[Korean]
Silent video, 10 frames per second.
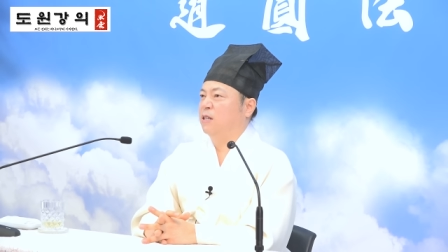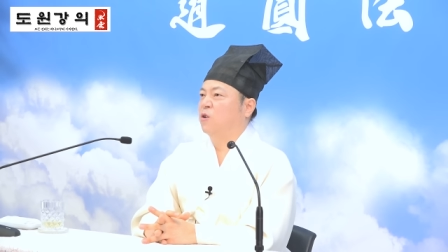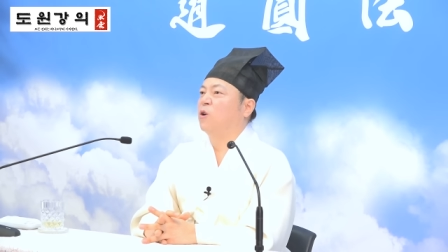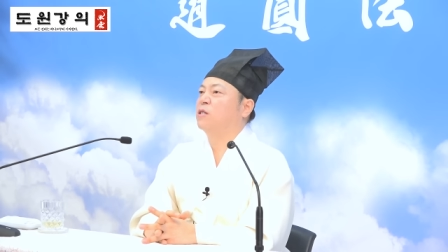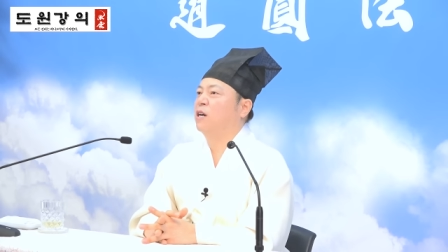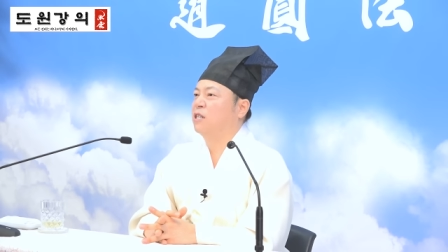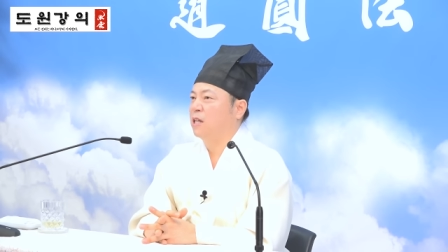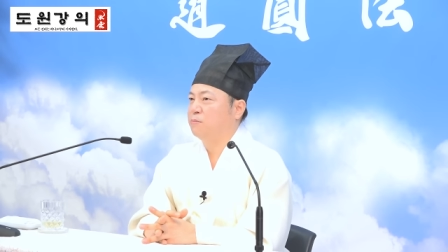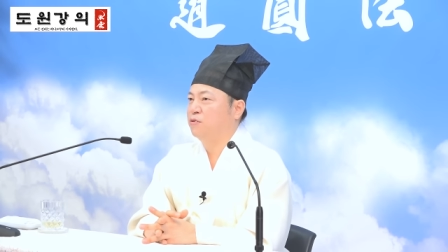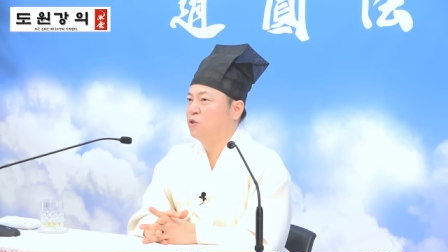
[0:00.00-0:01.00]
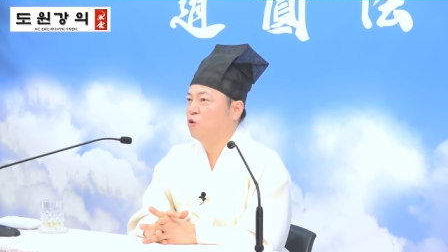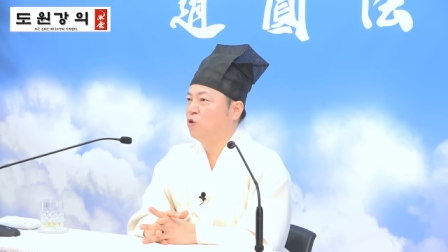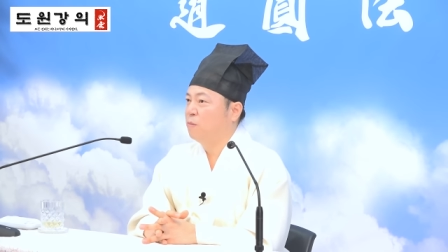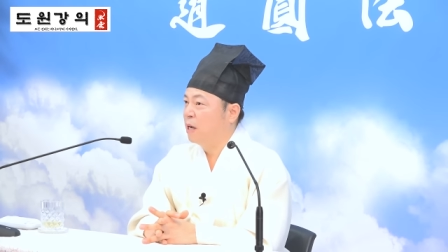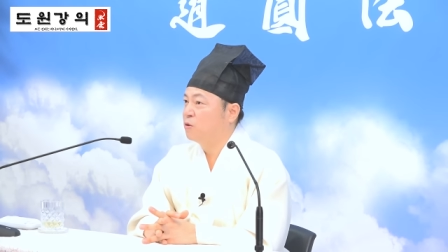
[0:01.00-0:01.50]
건강이 나쁜
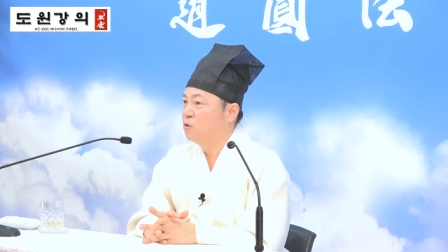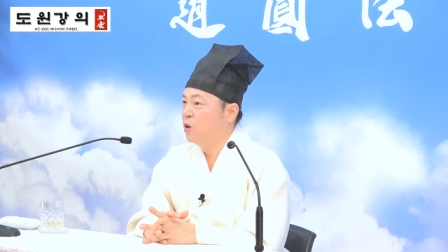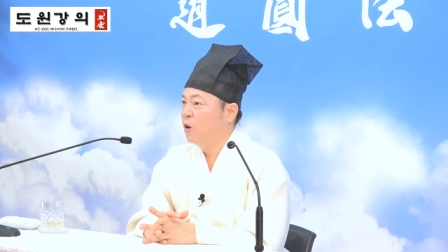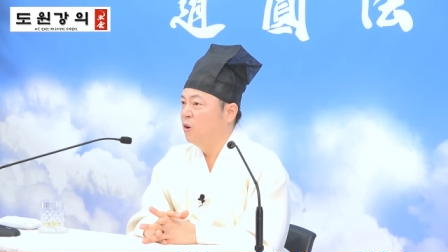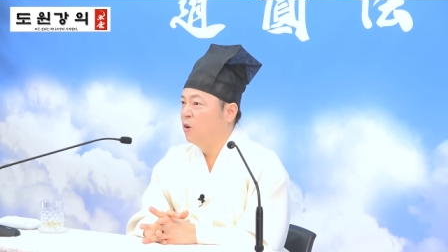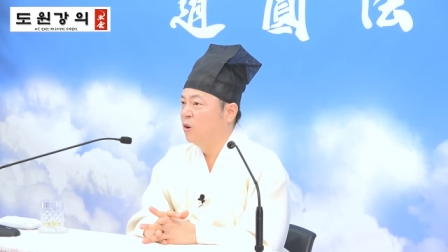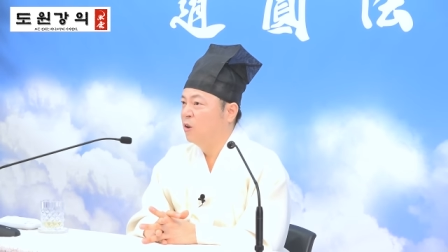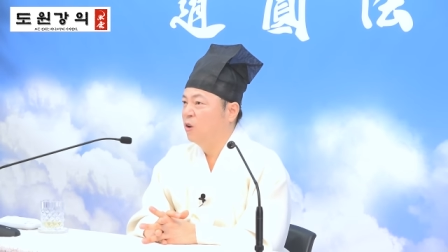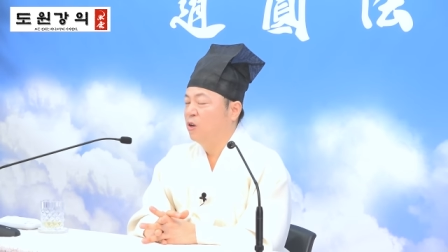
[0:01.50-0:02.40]
경우가 많고요.